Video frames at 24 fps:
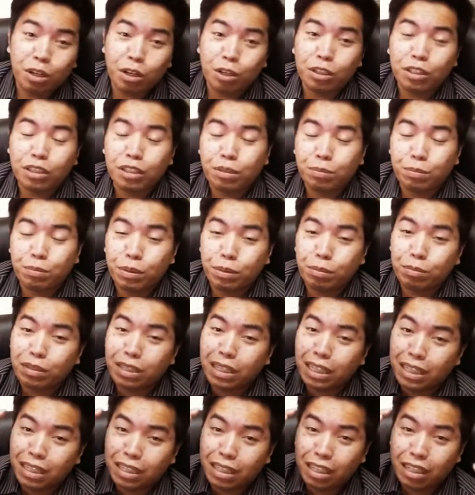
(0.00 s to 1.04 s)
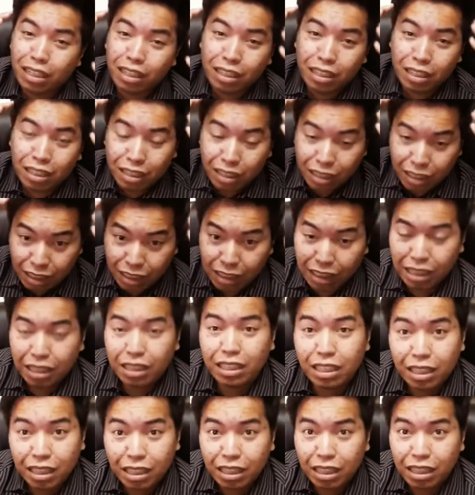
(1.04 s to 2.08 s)
Ako yung nagbibigay ng
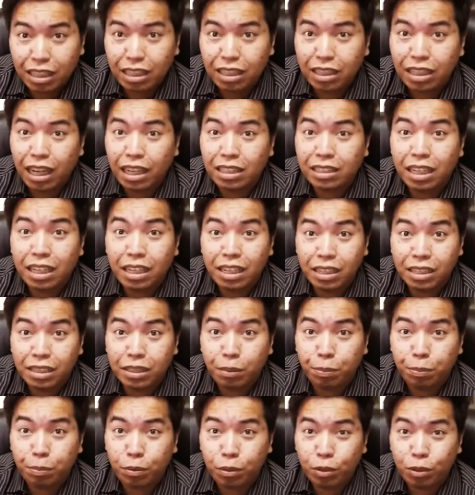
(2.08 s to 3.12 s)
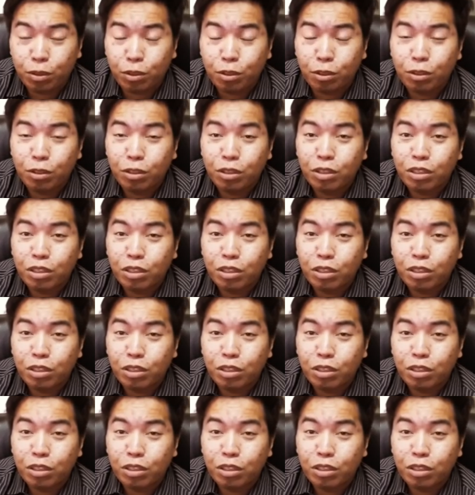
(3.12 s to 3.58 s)
nasa isip ko.